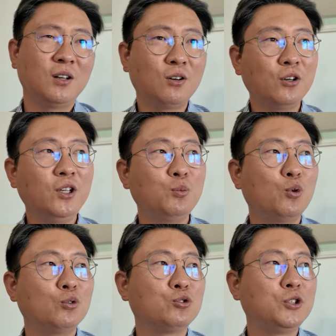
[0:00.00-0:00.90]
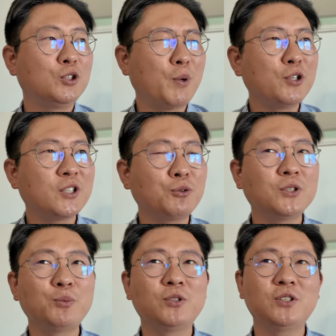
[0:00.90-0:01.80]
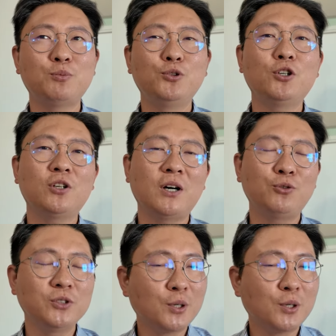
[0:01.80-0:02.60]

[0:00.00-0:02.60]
거의 뭐 주식을 몇 년 갖고 있는 사람들은 그냥 물려서 갖고 있는